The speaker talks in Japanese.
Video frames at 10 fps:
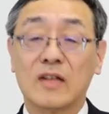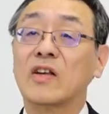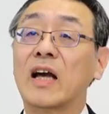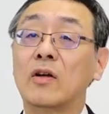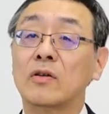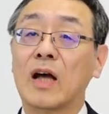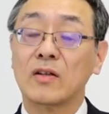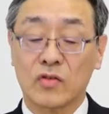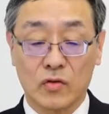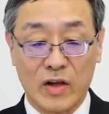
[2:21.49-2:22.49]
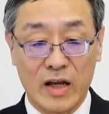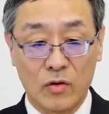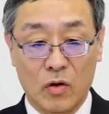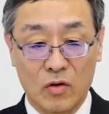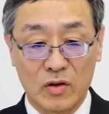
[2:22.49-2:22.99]
材料である素材
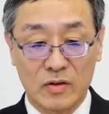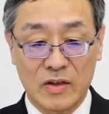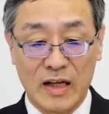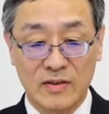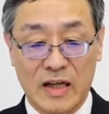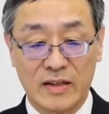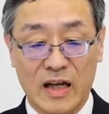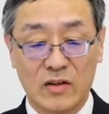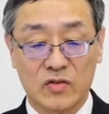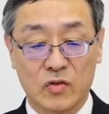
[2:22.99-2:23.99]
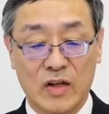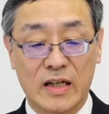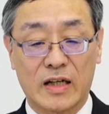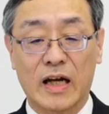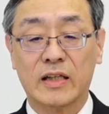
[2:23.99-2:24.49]
を財産である素
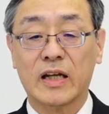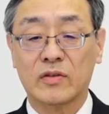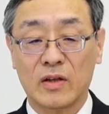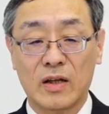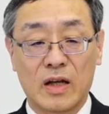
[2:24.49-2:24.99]
材に変えていく、